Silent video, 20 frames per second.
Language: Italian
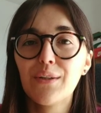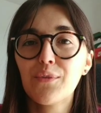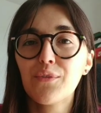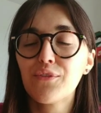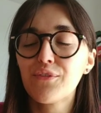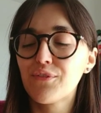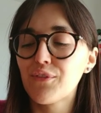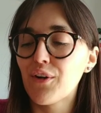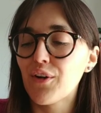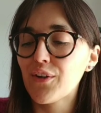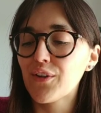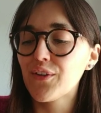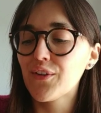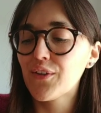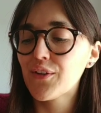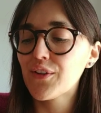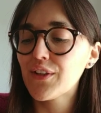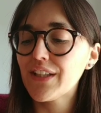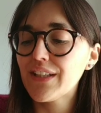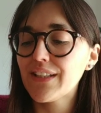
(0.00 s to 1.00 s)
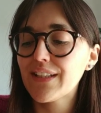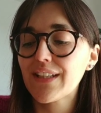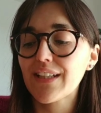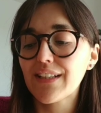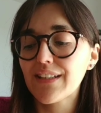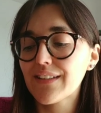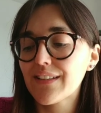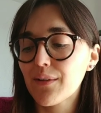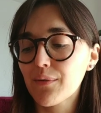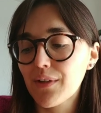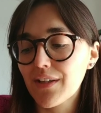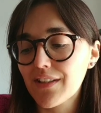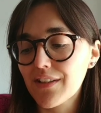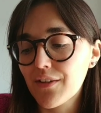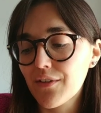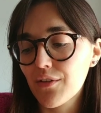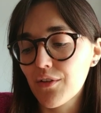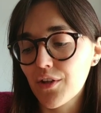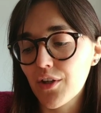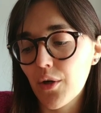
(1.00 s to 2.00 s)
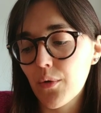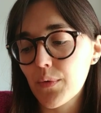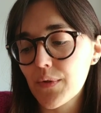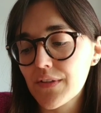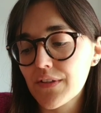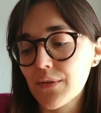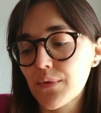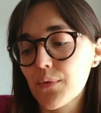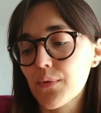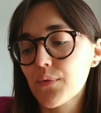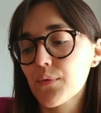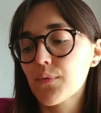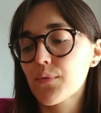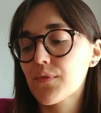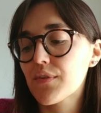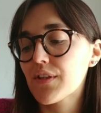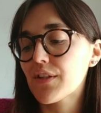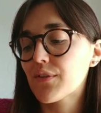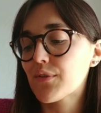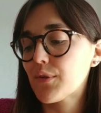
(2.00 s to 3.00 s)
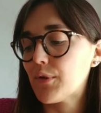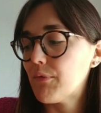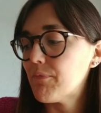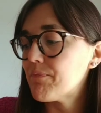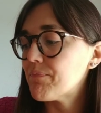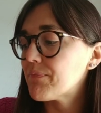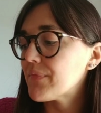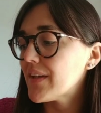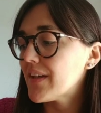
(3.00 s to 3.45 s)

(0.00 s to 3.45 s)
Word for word: un foglio inerente a un articolo che ho acquistato su un sito